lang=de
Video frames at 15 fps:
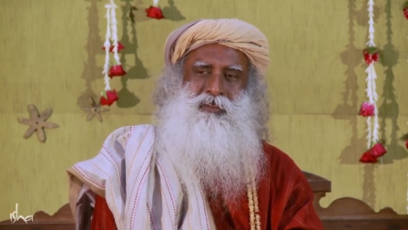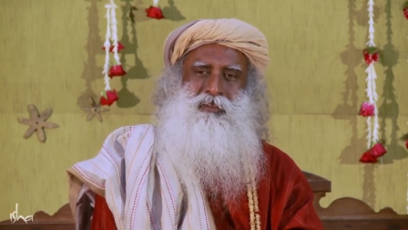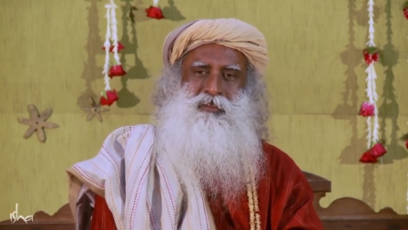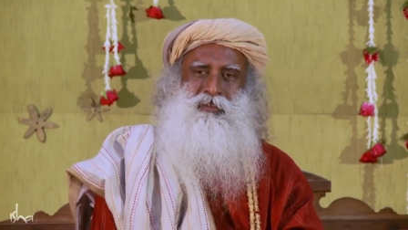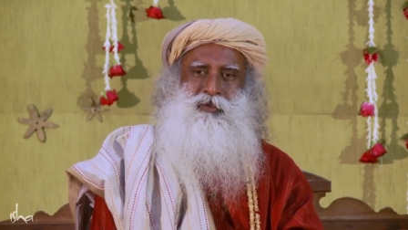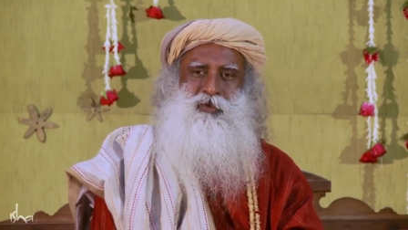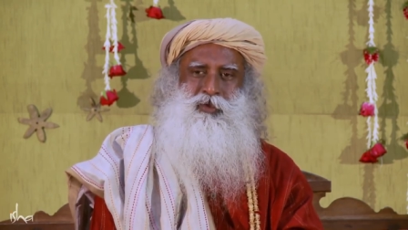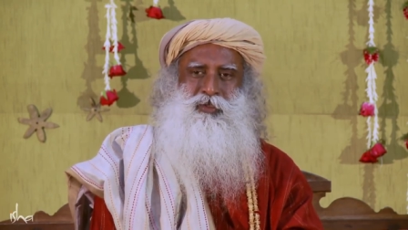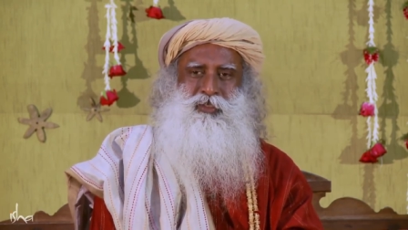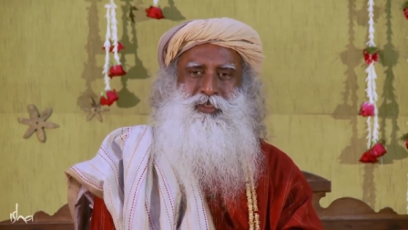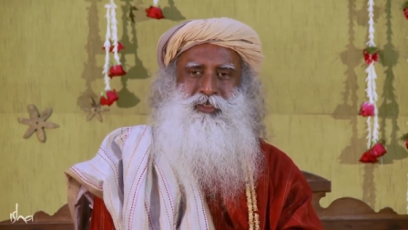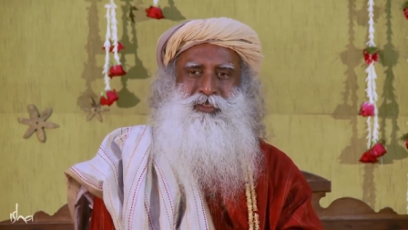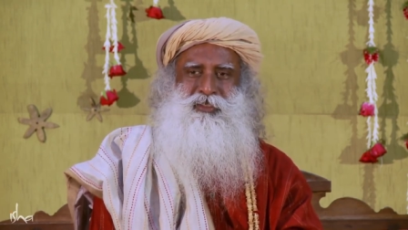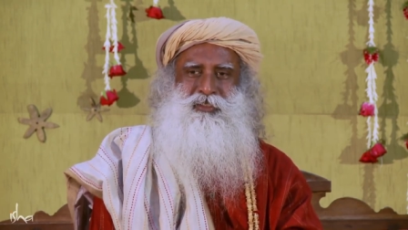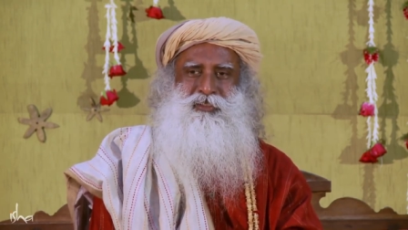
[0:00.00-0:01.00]
Deine
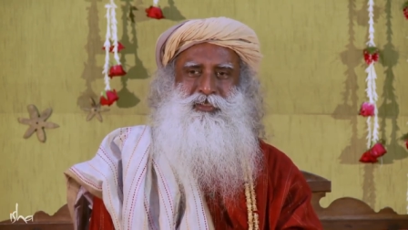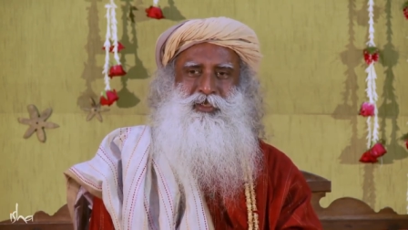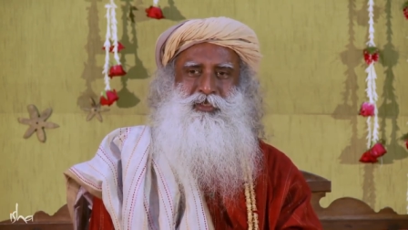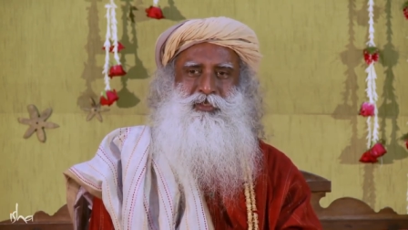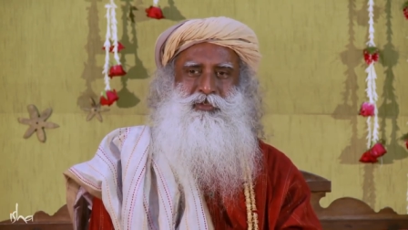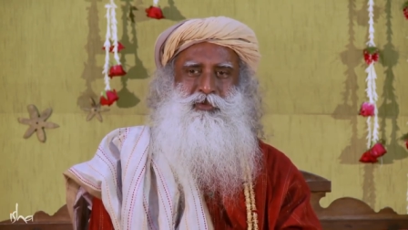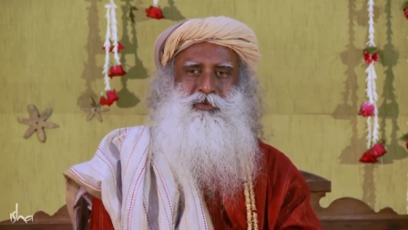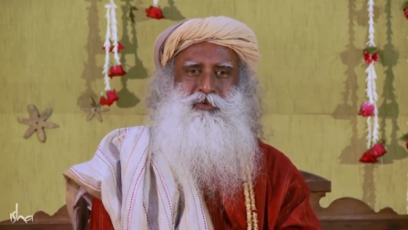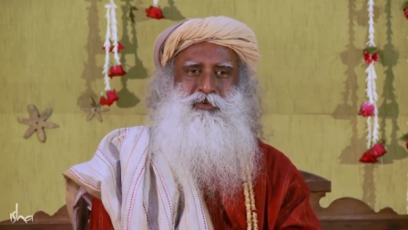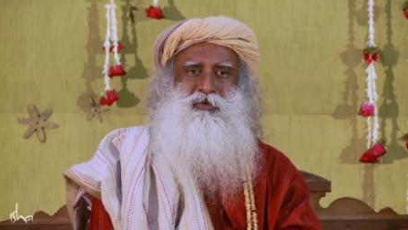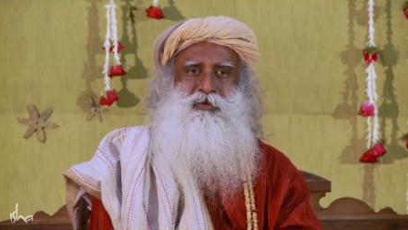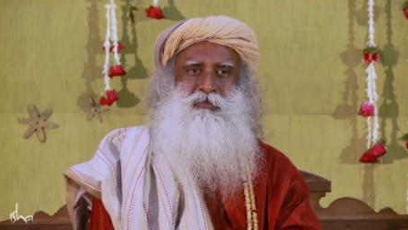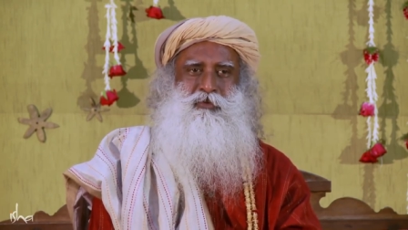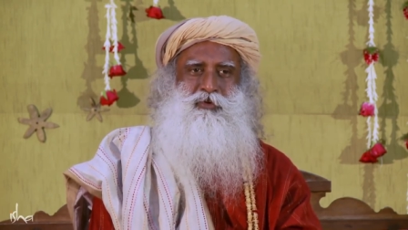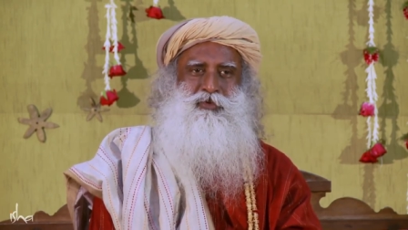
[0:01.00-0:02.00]
Sache ist, es gibt
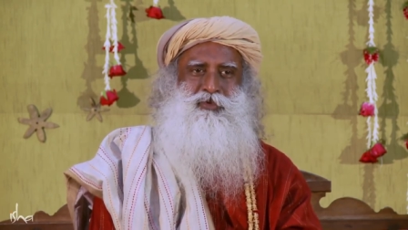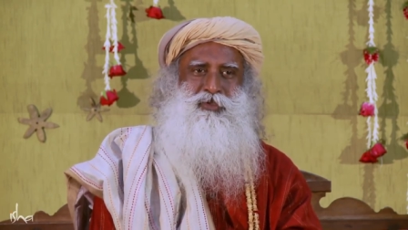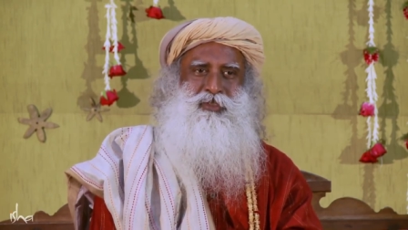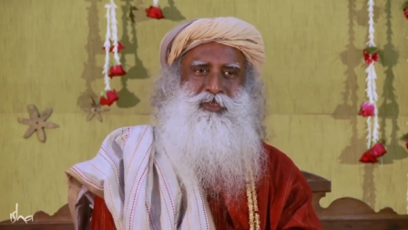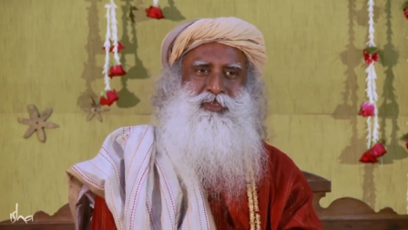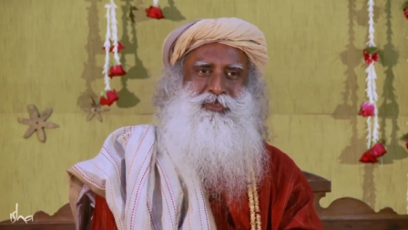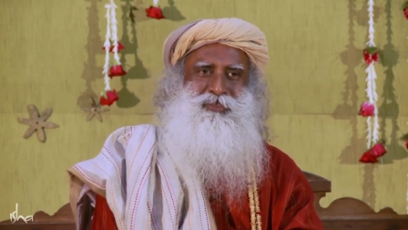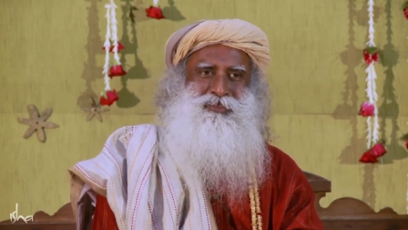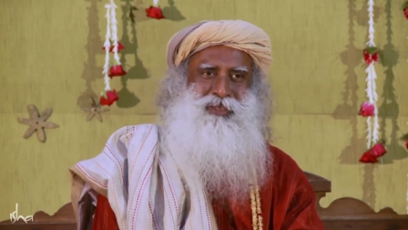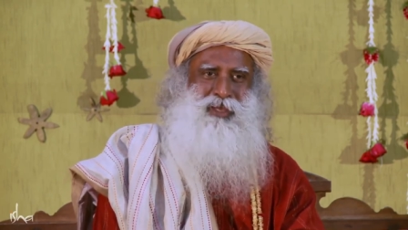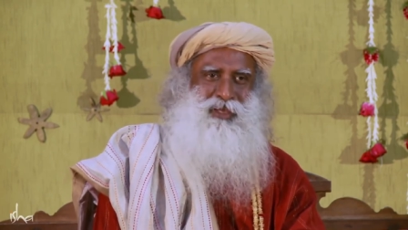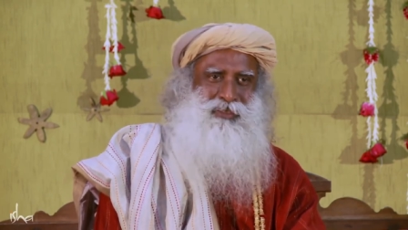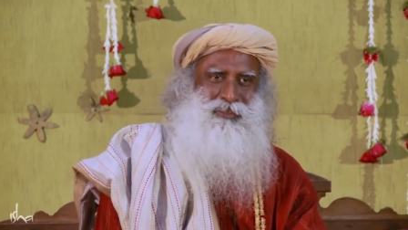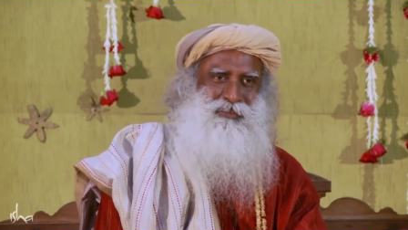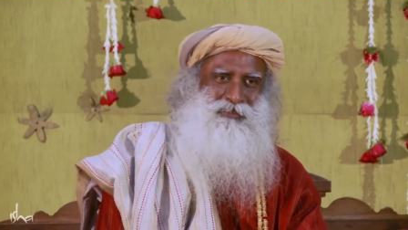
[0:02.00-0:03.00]
keine Reue auf der
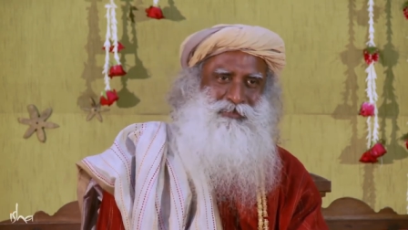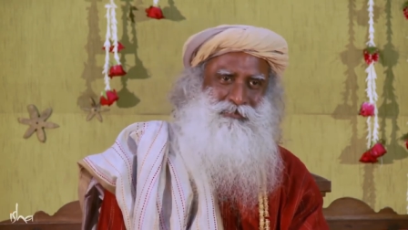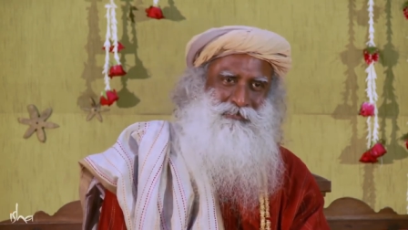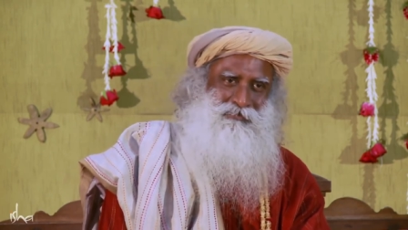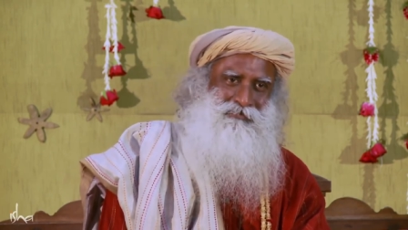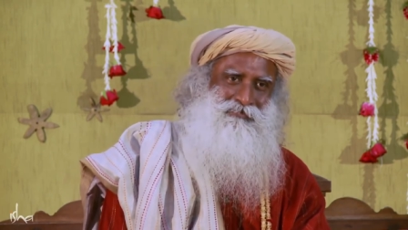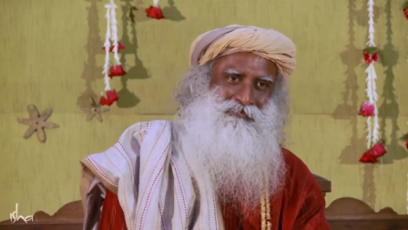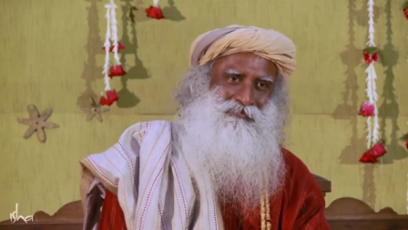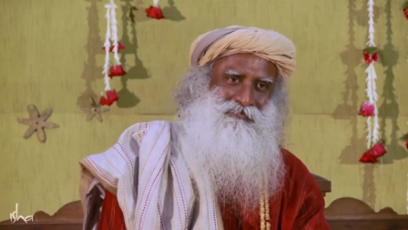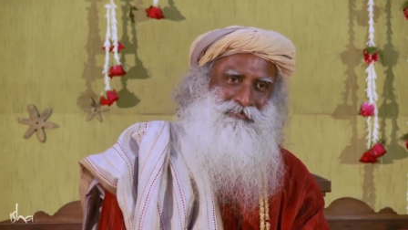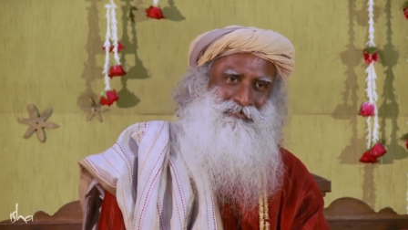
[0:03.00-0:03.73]
anderen Seite.